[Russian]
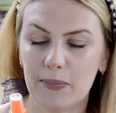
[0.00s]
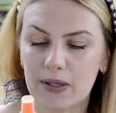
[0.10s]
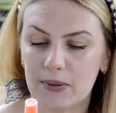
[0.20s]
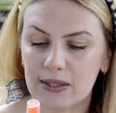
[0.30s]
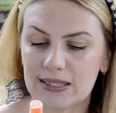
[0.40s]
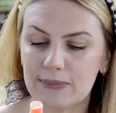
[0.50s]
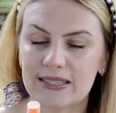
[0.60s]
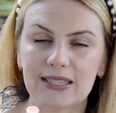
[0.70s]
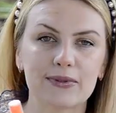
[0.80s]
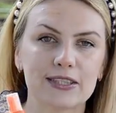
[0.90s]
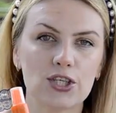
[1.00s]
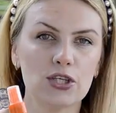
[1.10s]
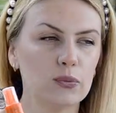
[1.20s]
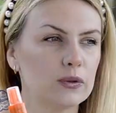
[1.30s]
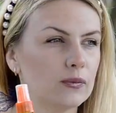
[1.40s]
Я приобрела себе
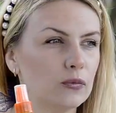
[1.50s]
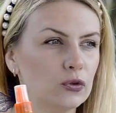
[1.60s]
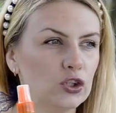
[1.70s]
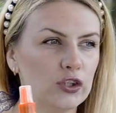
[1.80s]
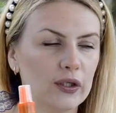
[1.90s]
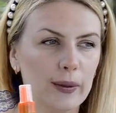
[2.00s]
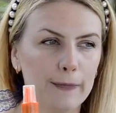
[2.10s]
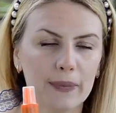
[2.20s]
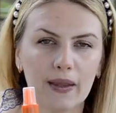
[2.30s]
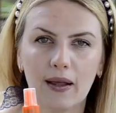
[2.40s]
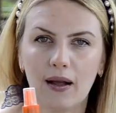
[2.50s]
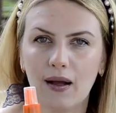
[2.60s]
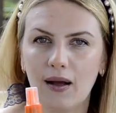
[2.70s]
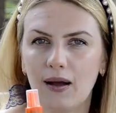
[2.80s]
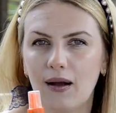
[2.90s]
термозащиту, потому что,
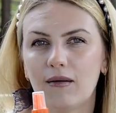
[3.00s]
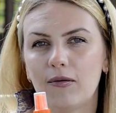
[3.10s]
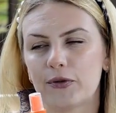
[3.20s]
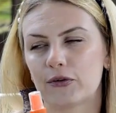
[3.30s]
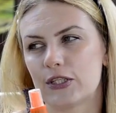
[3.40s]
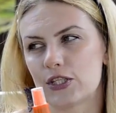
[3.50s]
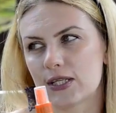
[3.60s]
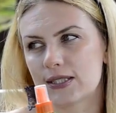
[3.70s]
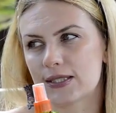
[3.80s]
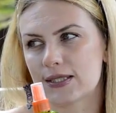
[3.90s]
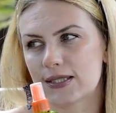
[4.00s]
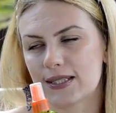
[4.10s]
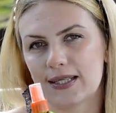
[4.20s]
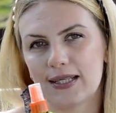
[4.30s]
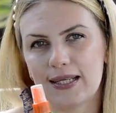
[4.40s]
а, во-первых, сейчас
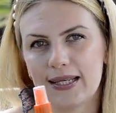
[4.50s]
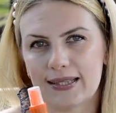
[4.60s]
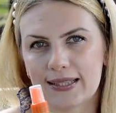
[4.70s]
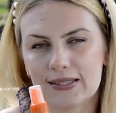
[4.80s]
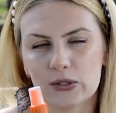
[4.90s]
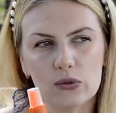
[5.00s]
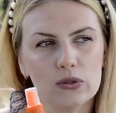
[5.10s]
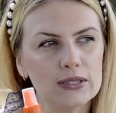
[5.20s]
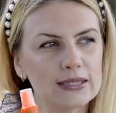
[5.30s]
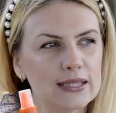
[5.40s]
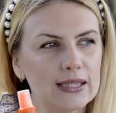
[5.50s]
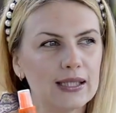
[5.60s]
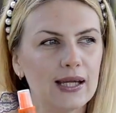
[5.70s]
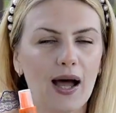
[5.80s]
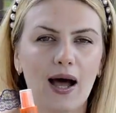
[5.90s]
э, лето,
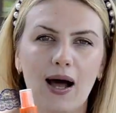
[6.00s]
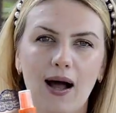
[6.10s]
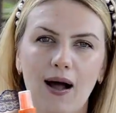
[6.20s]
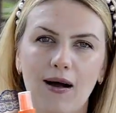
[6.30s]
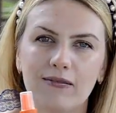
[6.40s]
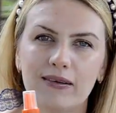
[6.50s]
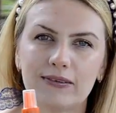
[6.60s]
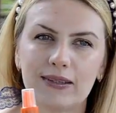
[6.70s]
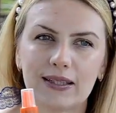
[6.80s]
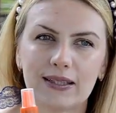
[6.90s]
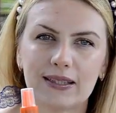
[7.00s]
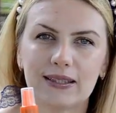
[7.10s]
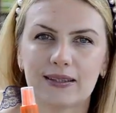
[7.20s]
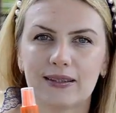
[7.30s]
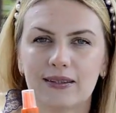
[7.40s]
солнце, а
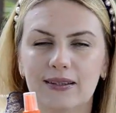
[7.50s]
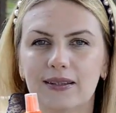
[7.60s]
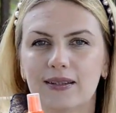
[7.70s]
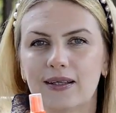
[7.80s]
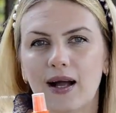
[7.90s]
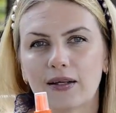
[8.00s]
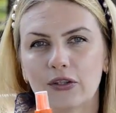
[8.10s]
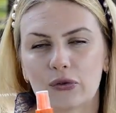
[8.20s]
во-вторых, э, как ни